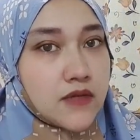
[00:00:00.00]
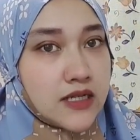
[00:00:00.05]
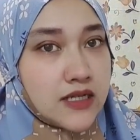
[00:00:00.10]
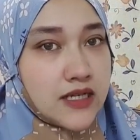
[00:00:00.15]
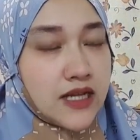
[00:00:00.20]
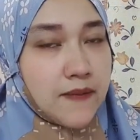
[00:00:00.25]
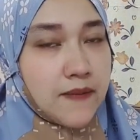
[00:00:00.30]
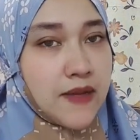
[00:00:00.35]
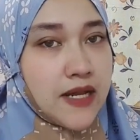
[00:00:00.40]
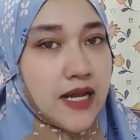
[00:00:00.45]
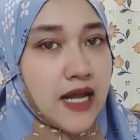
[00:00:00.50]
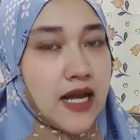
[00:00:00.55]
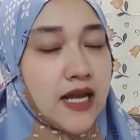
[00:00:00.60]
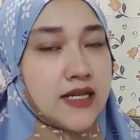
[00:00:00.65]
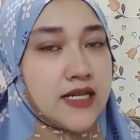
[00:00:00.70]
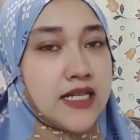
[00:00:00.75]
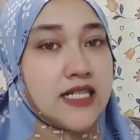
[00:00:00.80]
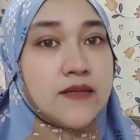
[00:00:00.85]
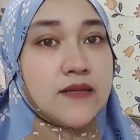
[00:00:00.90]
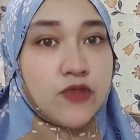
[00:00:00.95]
dia
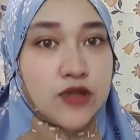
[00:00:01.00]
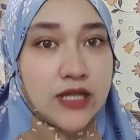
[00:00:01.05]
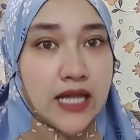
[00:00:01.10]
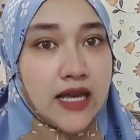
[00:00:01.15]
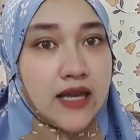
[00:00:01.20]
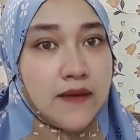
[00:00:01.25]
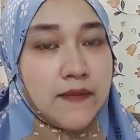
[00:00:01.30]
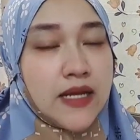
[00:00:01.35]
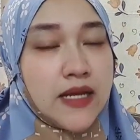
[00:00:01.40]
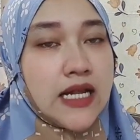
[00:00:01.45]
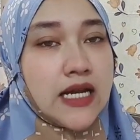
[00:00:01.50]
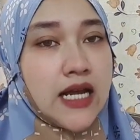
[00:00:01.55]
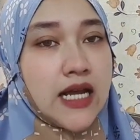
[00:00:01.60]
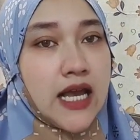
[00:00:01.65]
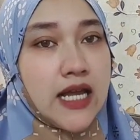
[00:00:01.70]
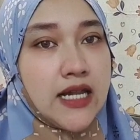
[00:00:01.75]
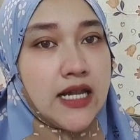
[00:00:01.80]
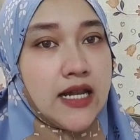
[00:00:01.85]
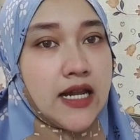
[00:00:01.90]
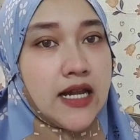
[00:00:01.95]
bilang disebut lagi bener
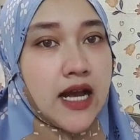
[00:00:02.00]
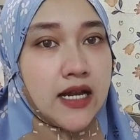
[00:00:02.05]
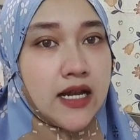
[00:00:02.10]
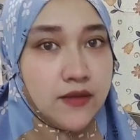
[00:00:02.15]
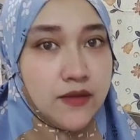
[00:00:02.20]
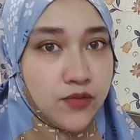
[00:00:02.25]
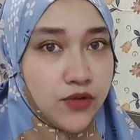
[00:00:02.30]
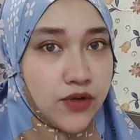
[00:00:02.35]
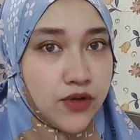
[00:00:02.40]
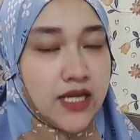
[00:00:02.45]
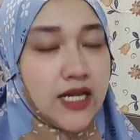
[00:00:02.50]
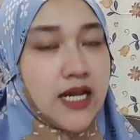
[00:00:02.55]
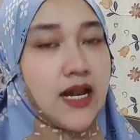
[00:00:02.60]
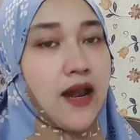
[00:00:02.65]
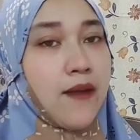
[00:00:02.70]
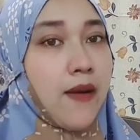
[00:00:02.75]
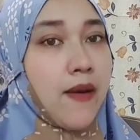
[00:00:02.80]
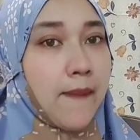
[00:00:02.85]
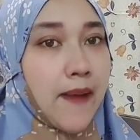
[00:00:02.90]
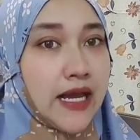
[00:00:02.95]
nggak ini dengan ibu ini
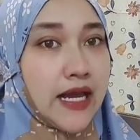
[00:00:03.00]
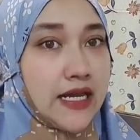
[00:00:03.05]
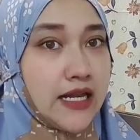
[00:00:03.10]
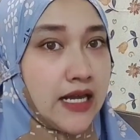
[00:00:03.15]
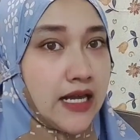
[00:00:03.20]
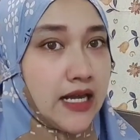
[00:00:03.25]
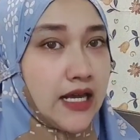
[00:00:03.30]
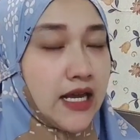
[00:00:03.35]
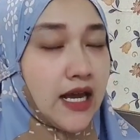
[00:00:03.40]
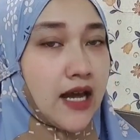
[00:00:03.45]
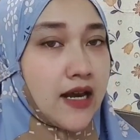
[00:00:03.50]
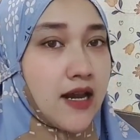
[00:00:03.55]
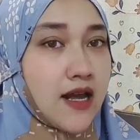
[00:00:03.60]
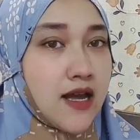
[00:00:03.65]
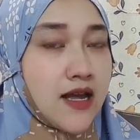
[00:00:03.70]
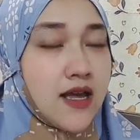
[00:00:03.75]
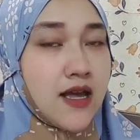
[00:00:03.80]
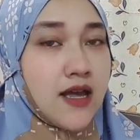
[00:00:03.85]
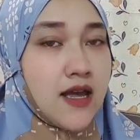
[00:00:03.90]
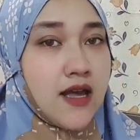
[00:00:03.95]
dan bapak ini
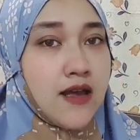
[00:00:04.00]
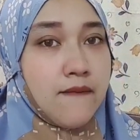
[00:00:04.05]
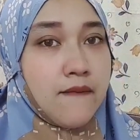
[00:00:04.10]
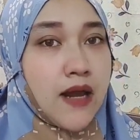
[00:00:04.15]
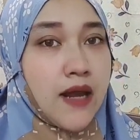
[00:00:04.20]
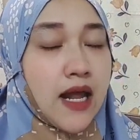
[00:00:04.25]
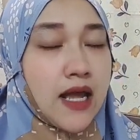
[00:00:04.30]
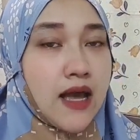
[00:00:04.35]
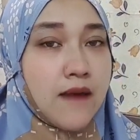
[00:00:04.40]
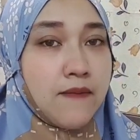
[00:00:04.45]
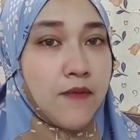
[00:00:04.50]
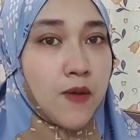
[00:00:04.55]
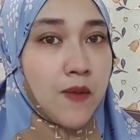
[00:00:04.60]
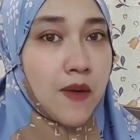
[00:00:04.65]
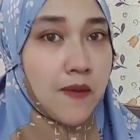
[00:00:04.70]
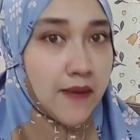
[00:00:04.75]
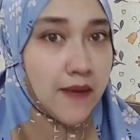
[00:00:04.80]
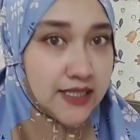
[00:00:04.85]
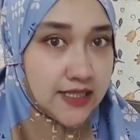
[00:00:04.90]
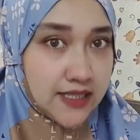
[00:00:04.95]
karena mereka mau
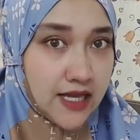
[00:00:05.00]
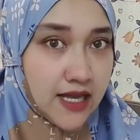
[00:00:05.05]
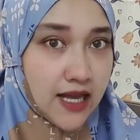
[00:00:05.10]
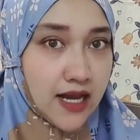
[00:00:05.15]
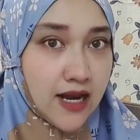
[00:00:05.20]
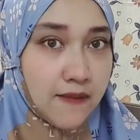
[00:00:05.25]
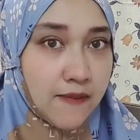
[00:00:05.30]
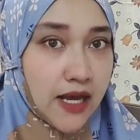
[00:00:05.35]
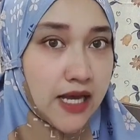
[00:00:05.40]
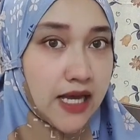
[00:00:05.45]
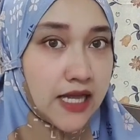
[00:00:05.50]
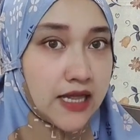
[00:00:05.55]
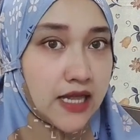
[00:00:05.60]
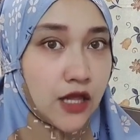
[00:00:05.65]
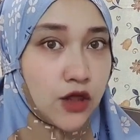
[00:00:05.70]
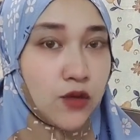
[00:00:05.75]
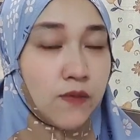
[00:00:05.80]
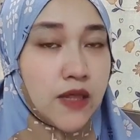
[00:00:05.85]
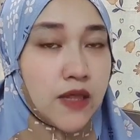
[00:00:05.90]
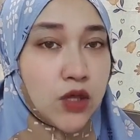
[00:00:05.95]
memastikan nama kita
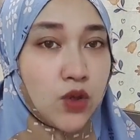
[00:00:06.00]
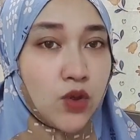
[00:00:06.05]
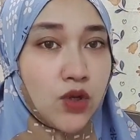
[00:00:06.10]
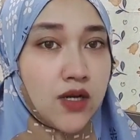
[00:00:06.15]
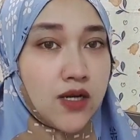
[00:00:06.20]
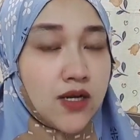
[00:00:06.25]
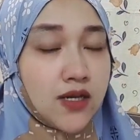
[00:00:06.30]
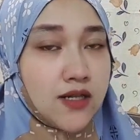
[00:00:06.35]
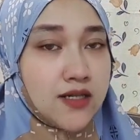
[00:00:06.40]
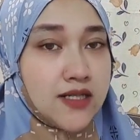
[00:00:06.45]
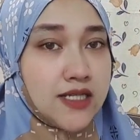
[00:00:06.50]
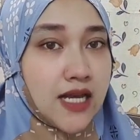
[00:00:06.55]
itu betul.